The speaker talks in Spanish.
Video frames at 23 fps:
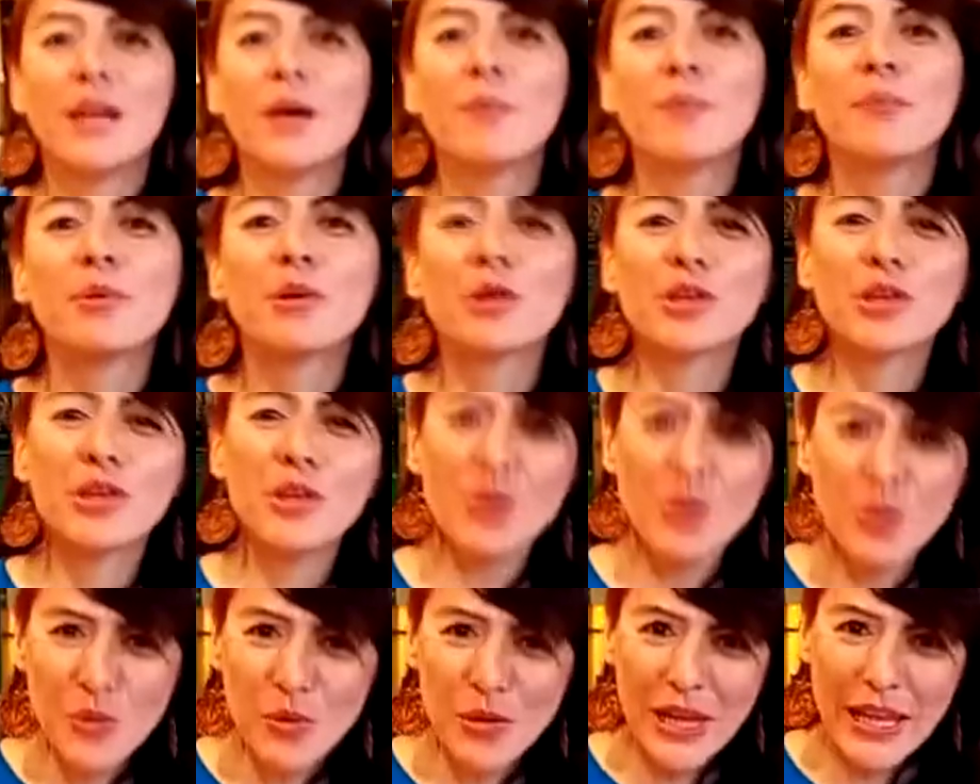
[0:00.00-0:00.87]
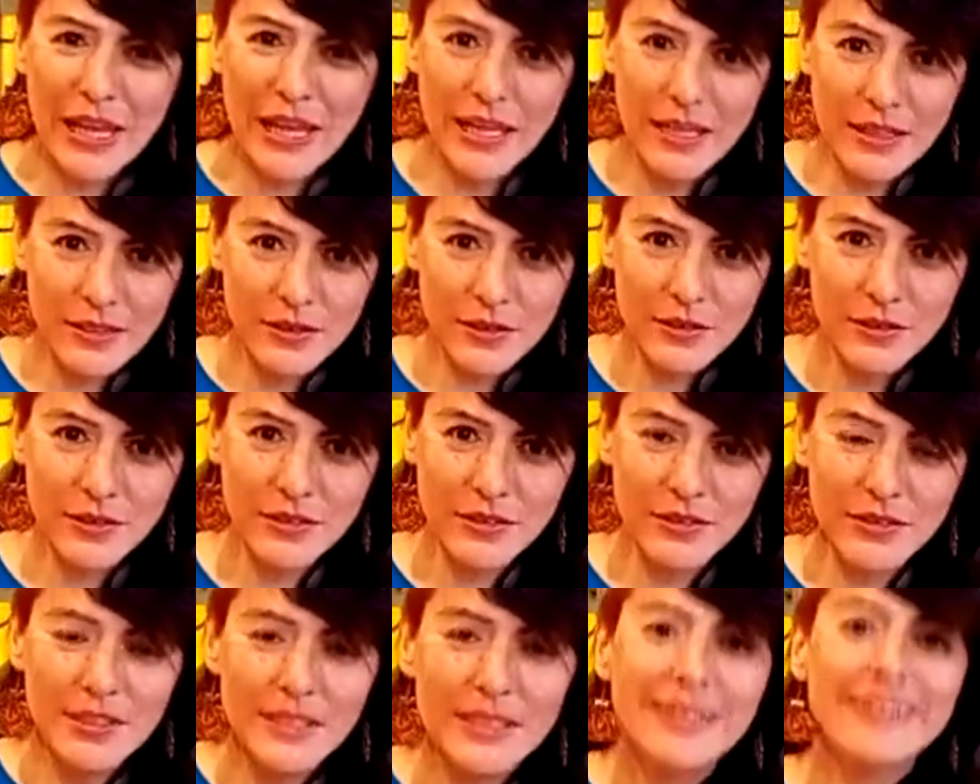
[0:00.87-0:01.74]
¿Por qué ocurre esto?
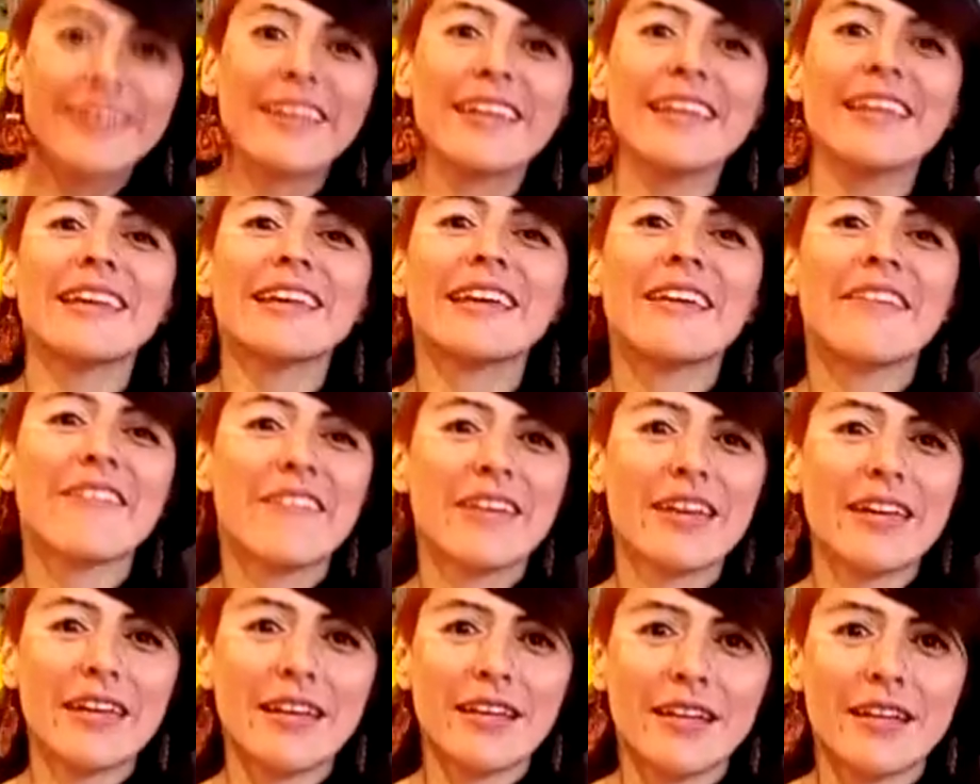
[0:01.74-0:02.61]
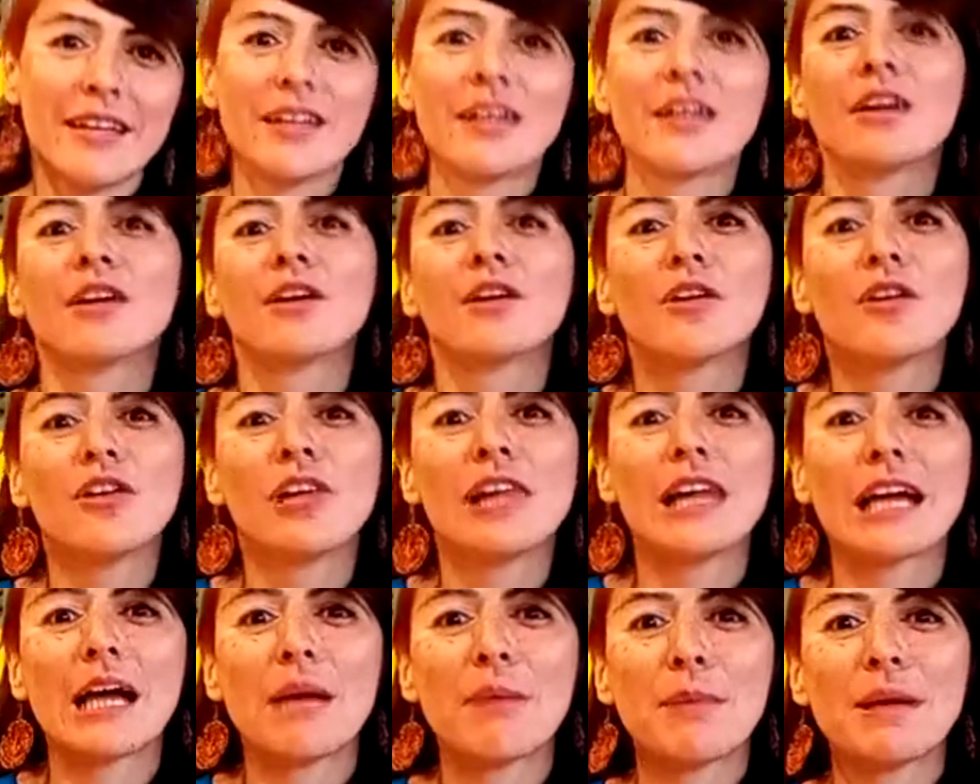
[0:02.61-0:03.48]
Tiene que ver con
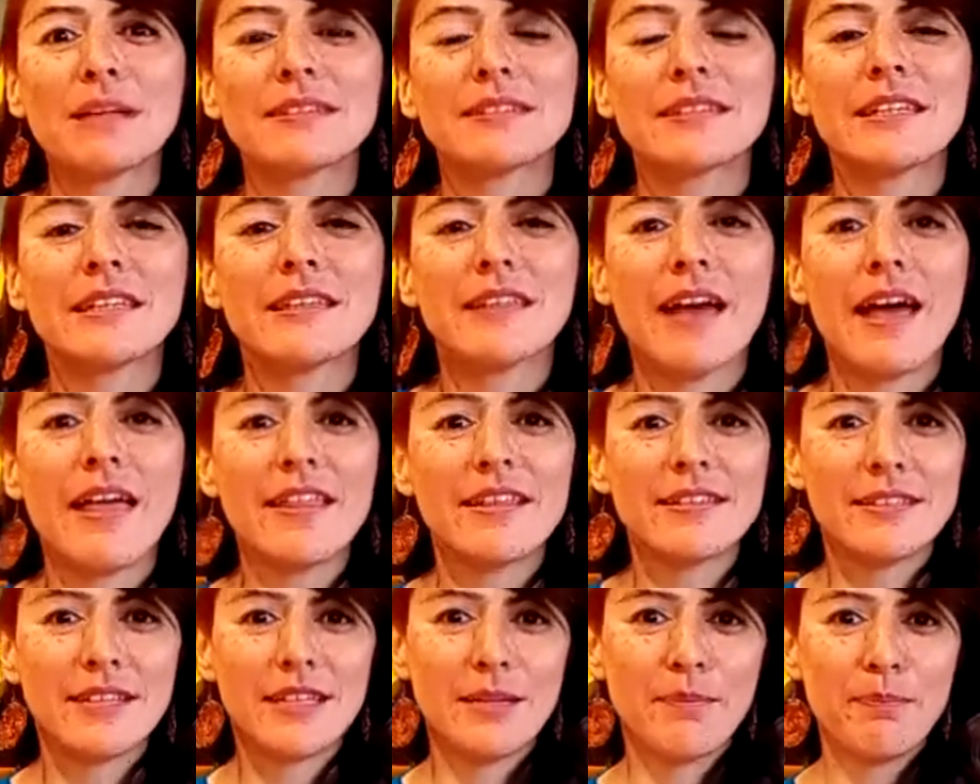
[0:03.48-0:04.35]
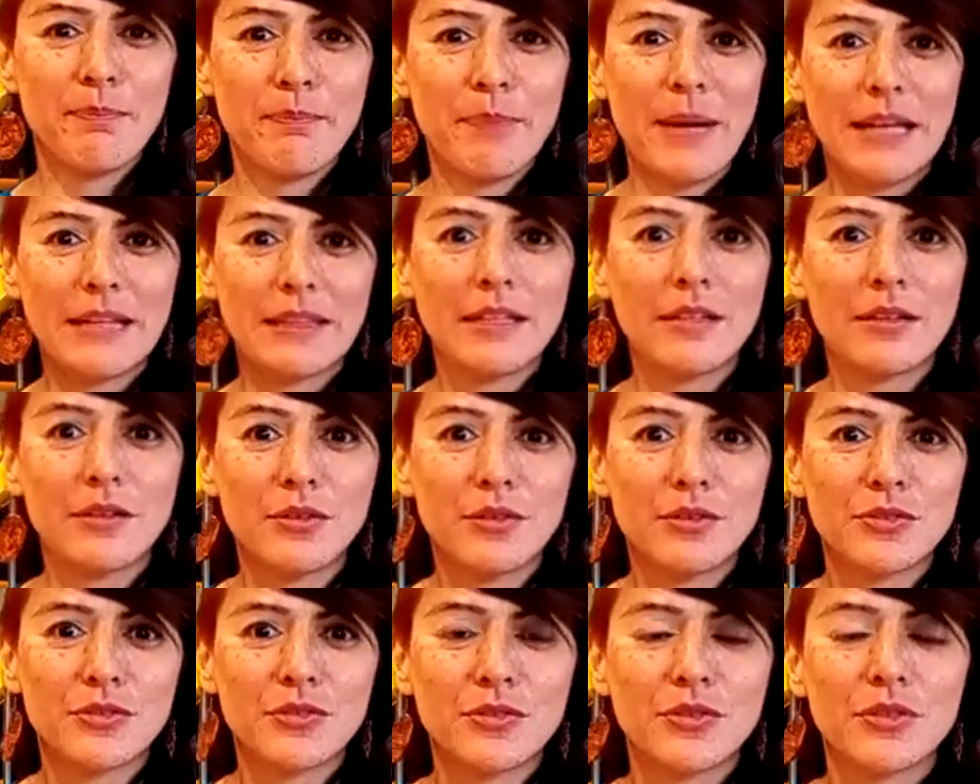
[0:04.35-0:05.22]
la capacidad de ser empáticos,
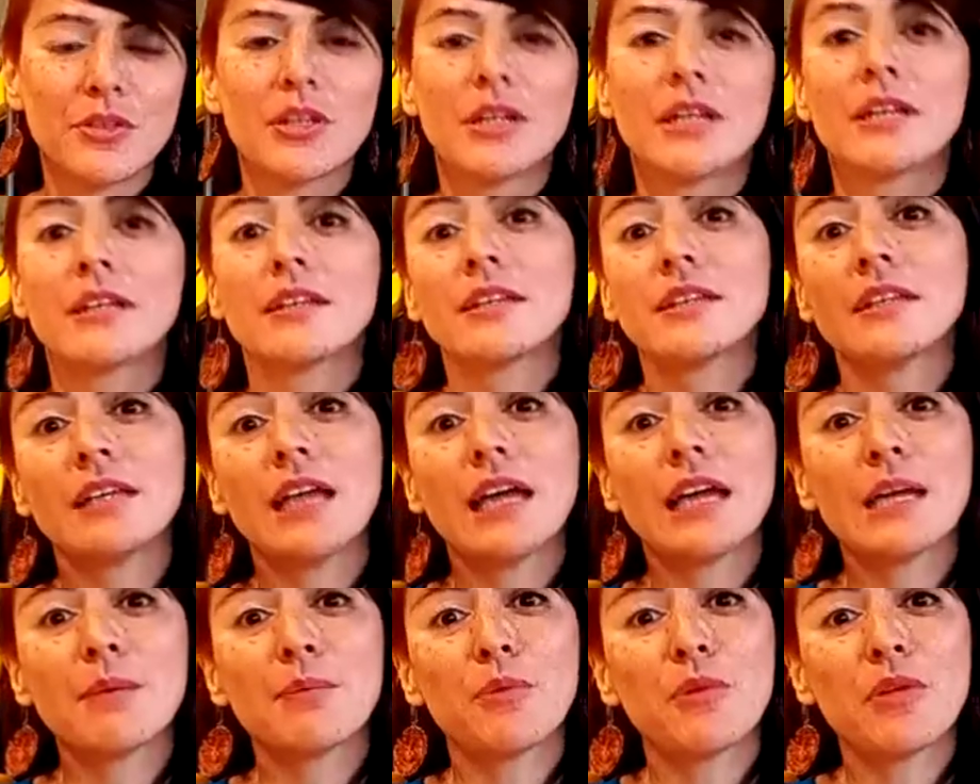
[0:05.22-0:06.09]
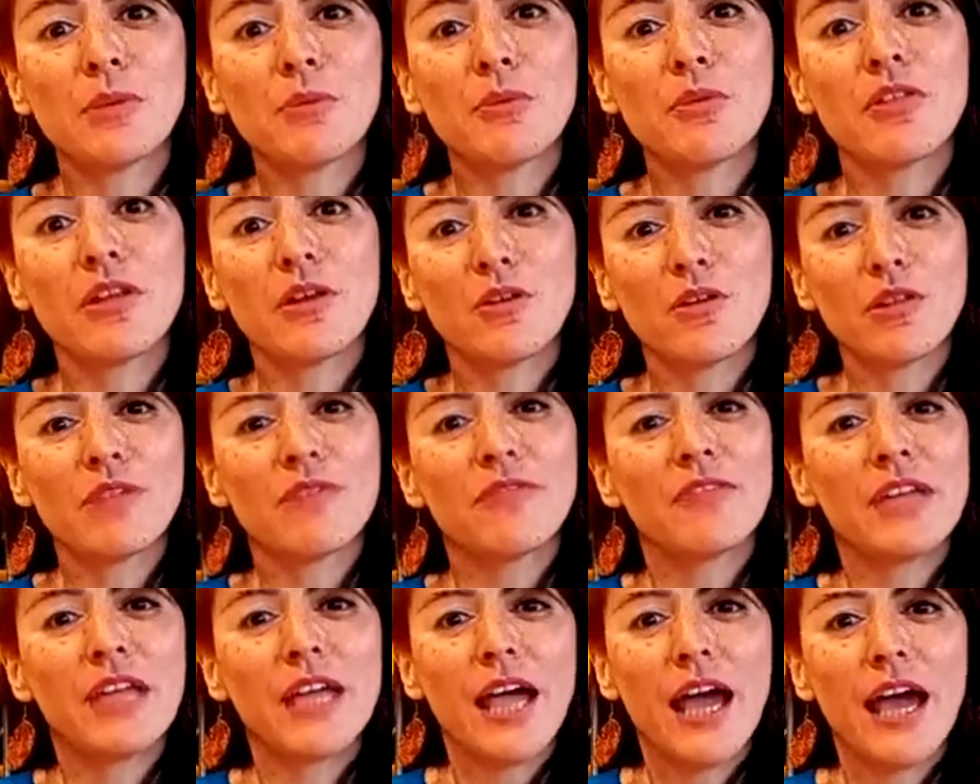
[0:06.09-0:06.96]
ya que podemos
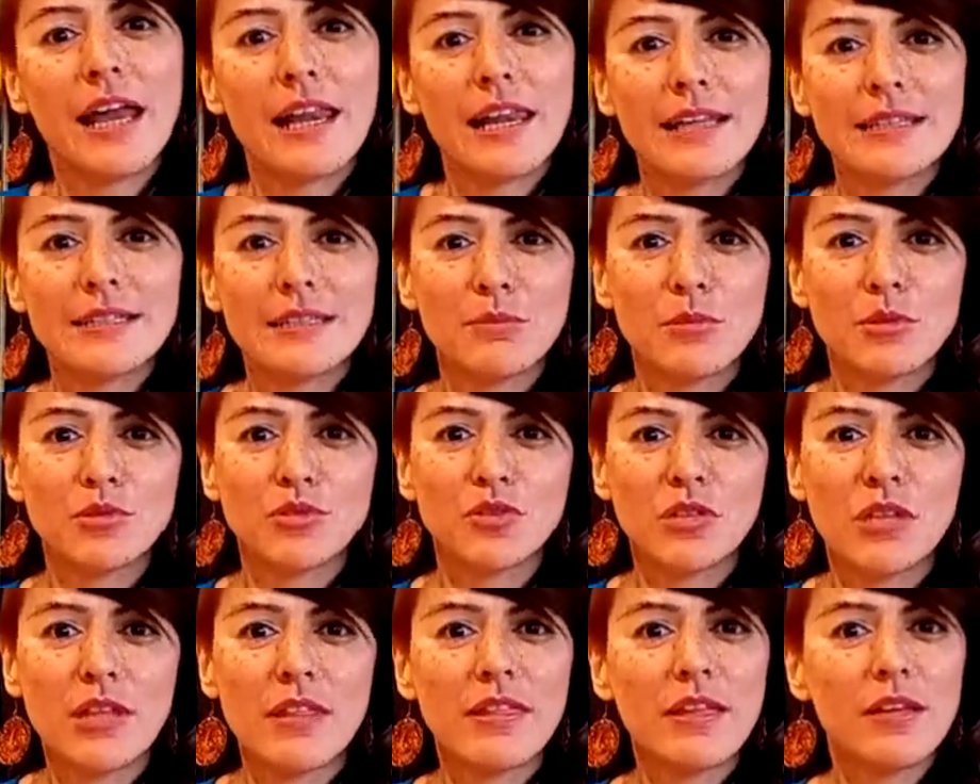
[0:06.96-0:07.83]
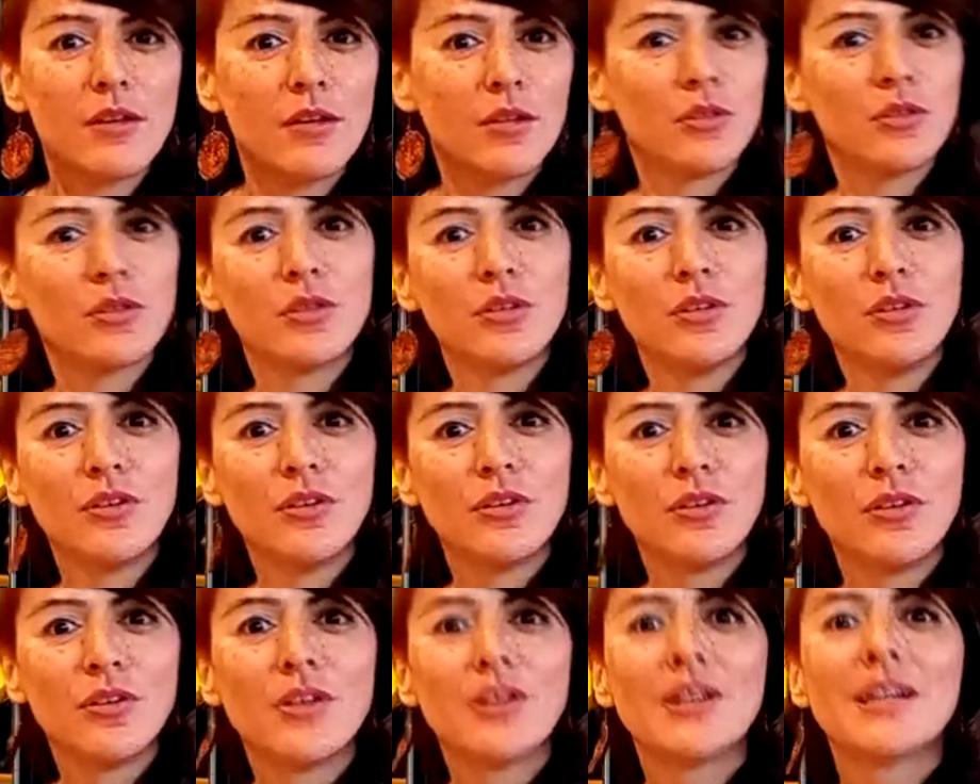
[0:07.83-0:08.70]
decodificar las emociones del otro
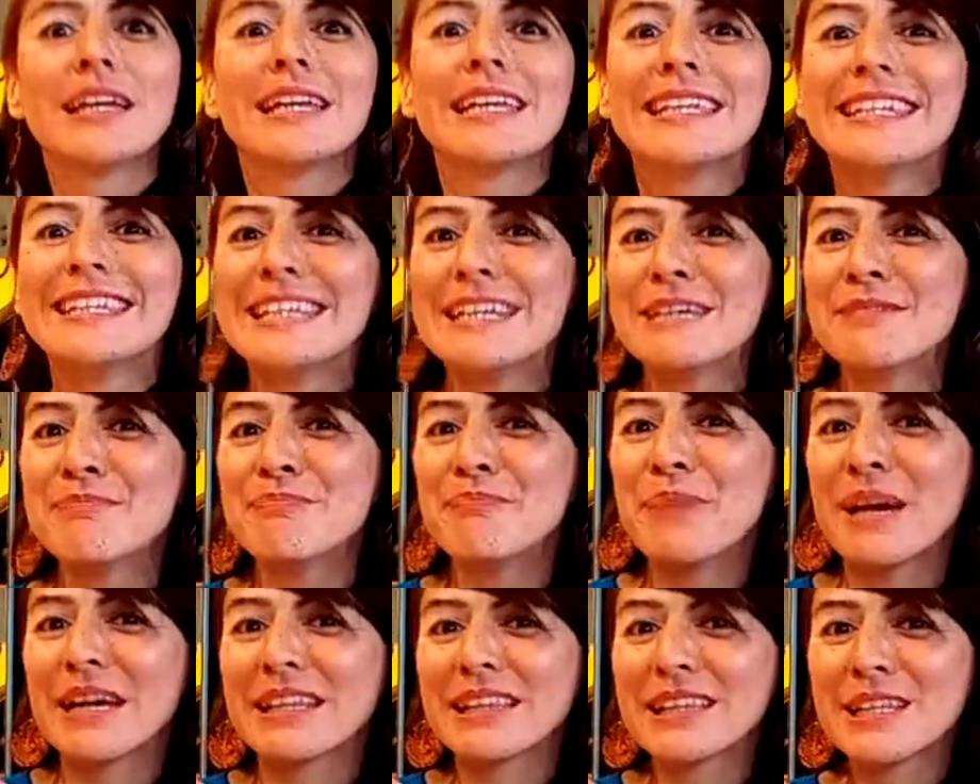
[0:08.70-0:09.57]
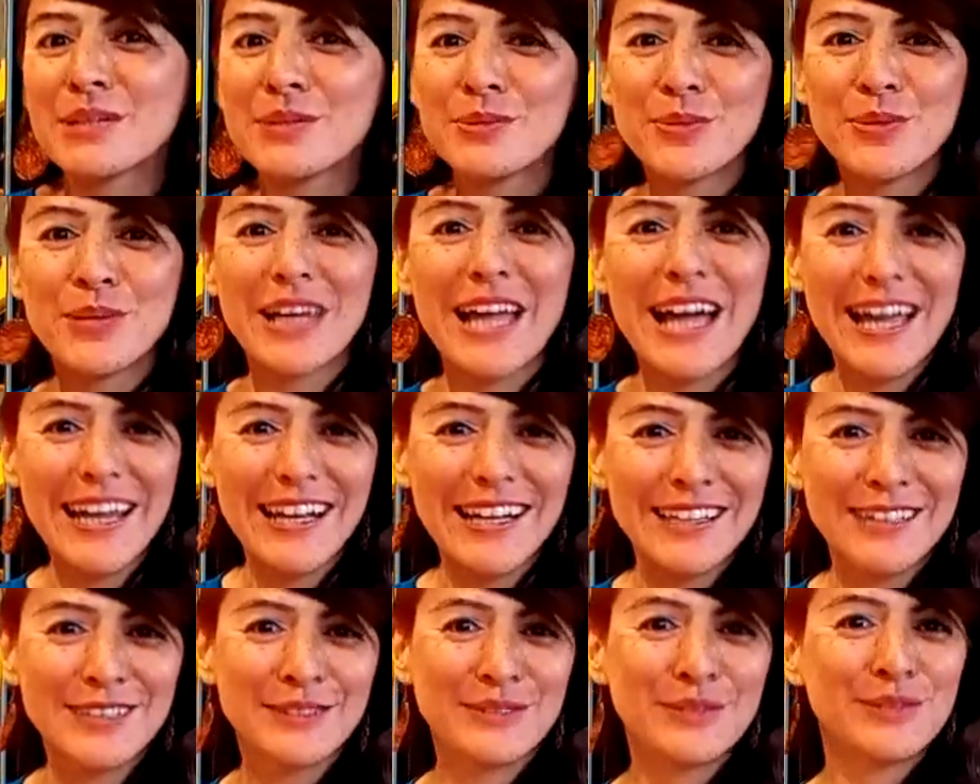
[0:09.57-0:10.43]
y en particular
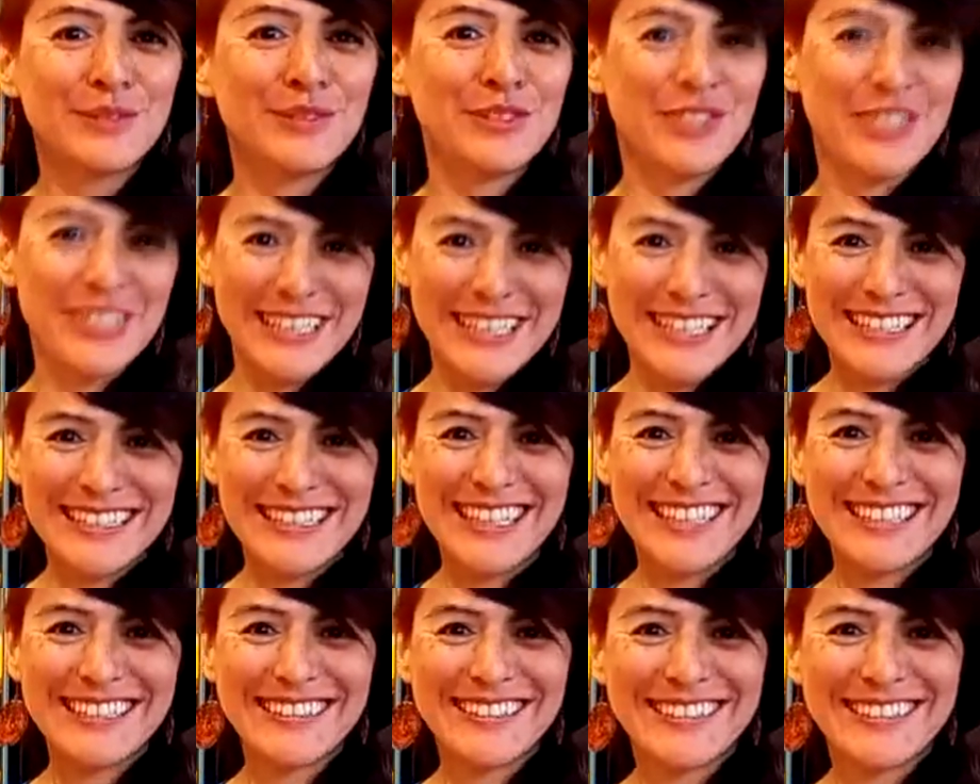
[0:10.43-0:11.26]
sus sonrisas.